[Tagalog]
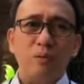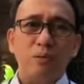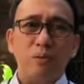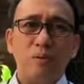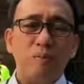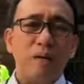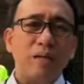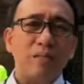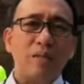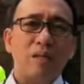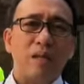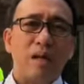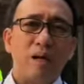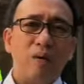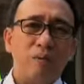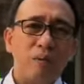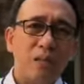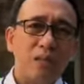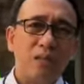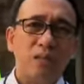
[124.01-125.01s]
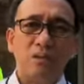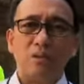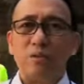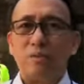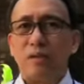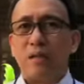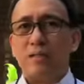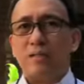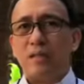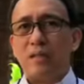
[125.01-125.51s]
No matter how rich, no
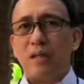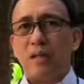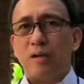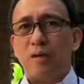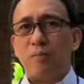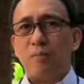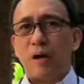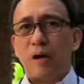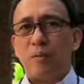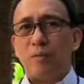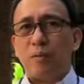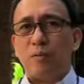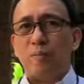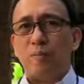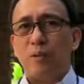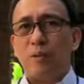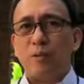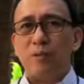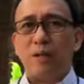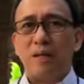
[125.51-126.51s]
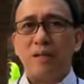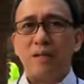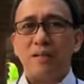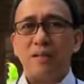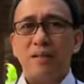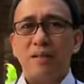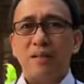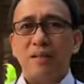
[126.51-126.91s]
matter how powerful you are,